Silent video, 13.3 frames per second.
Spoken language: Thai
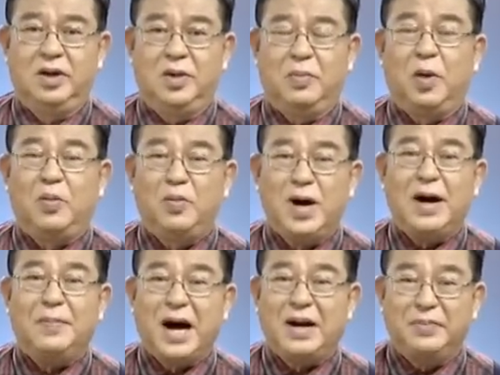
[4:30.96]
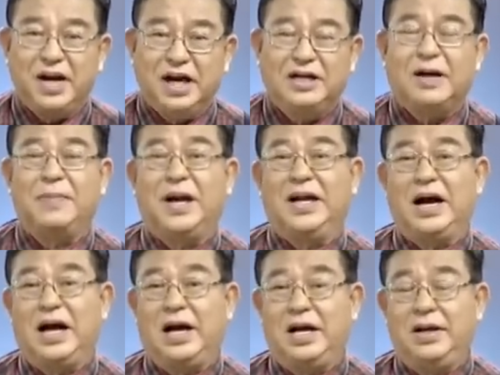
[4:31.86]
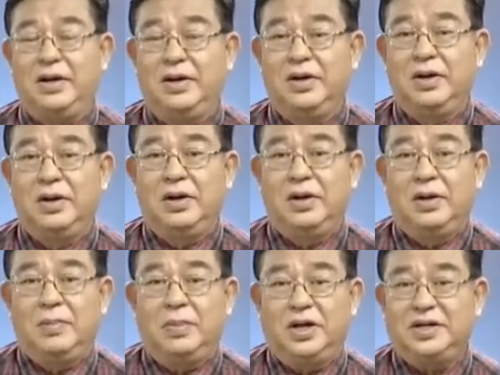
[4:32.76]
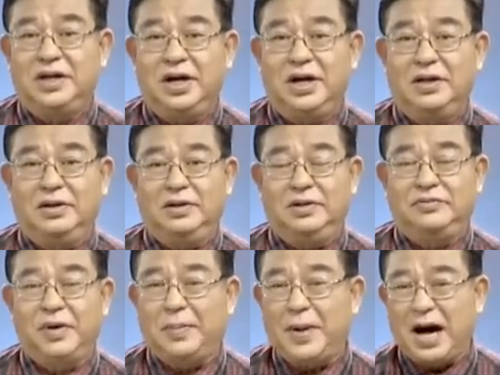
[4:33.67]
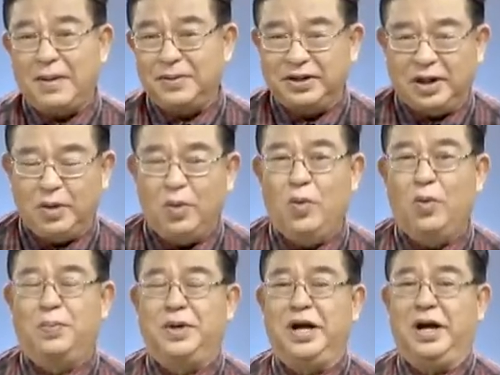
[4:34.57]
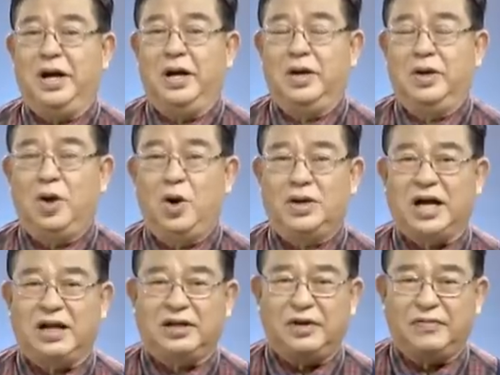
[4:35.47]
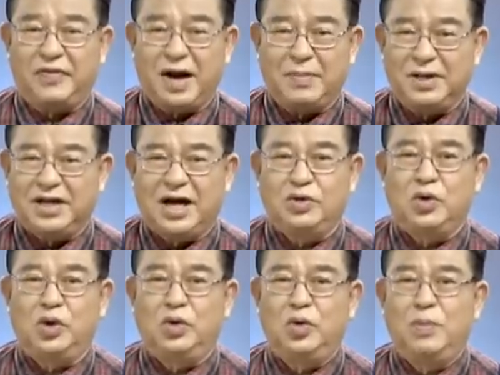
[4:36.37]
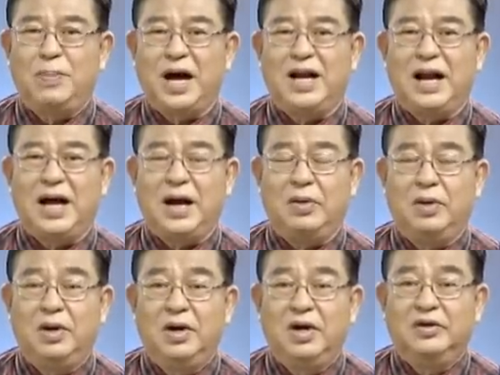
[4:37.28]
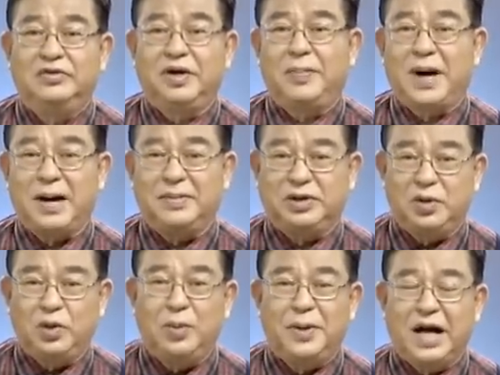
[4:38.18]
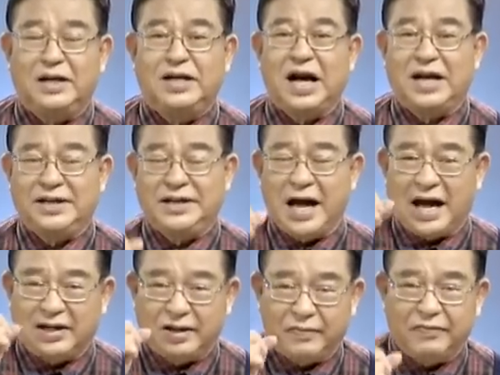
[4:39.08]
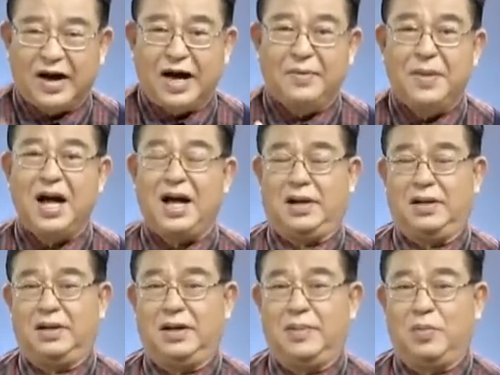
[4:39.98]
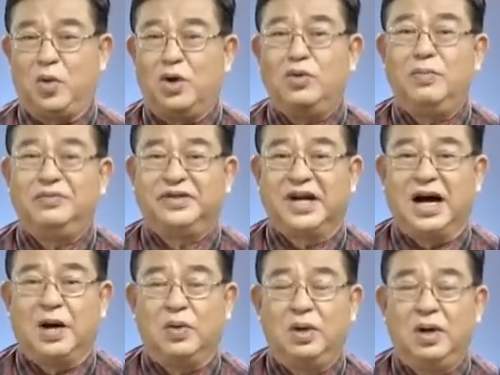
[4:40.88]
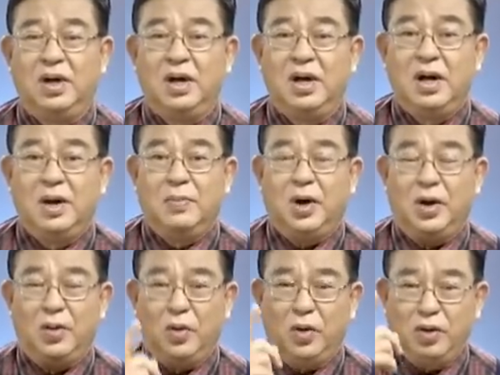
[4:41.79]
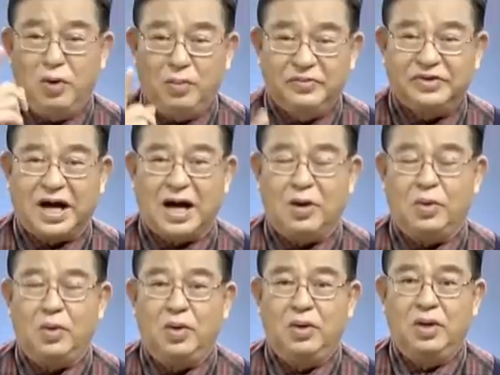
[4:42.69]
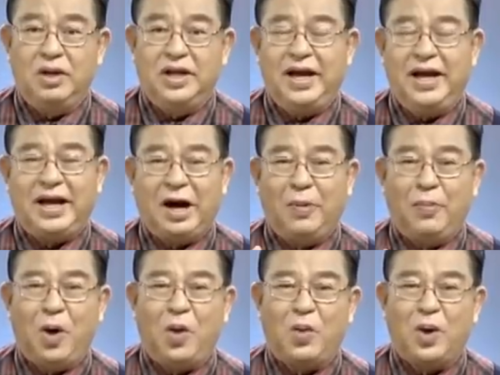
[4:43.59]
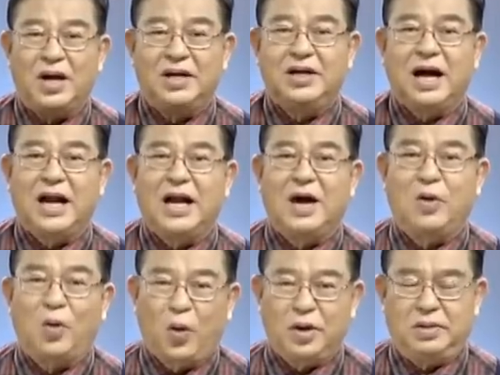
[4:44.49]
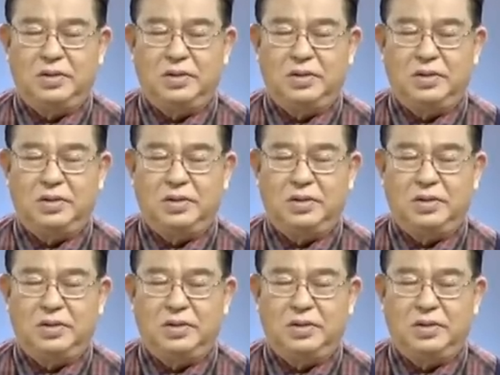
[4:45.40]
ผมว่าบ้านเมืองจะไปได้ เพราะฉะนั้นสภาปฏิรูปเนี่ยนอกจากจะฟังประชาชนทั่วไปแล้ว สภาปฏิรูปแห่งชาติอยากจะฟังมากกับคนหนุ่มสาว เพราะคนหนุ่มสาวที่เขาบอกว่าคืออนาคต